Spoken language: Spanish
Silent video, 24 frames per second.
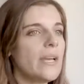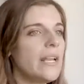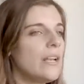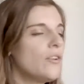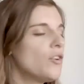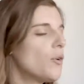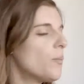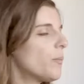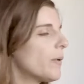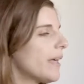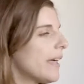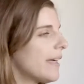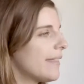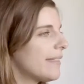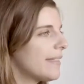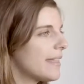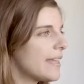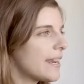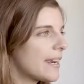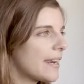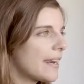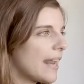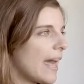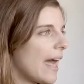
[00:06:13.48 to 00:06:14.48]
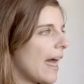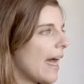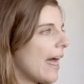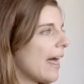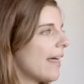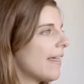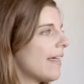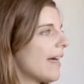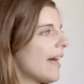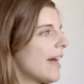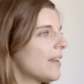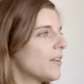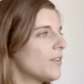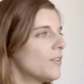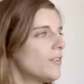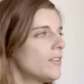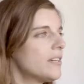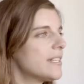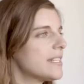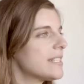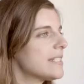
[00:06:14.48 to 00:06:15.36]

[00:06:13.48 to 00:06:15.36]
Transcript: él no puede hacer nada, ¿no?